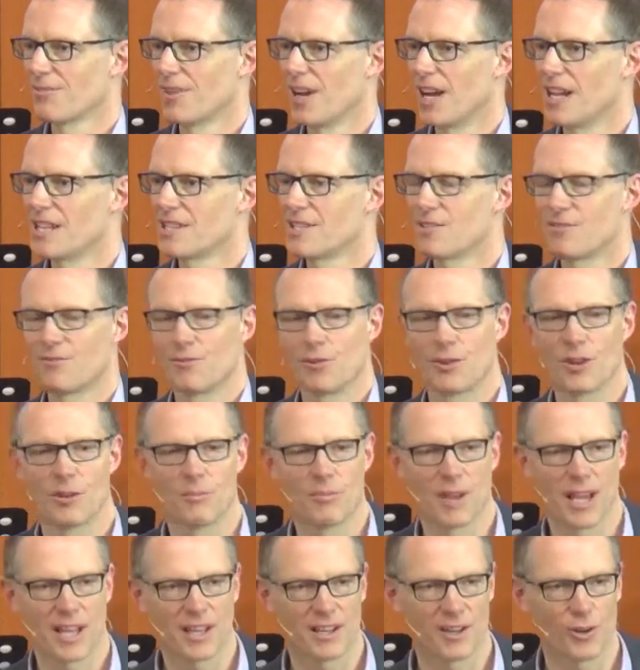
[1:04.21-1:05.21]
als sie vor
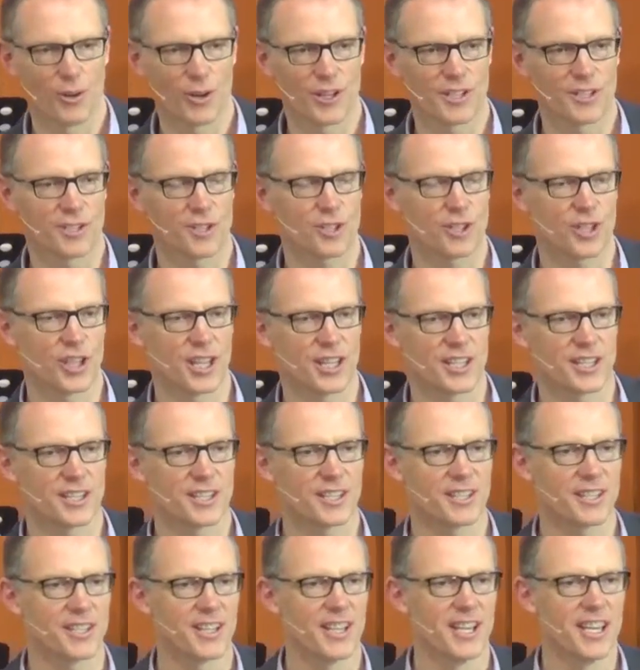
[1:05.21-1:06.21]
einer Menge Leute
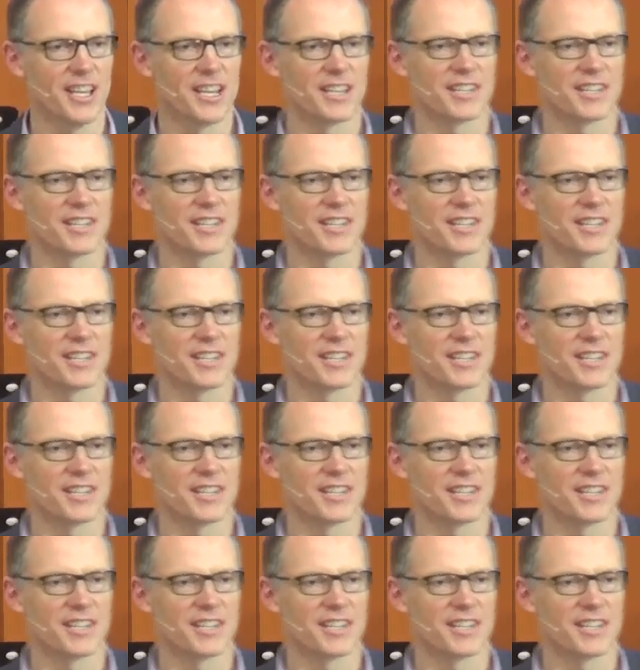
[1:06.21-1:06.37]
standen.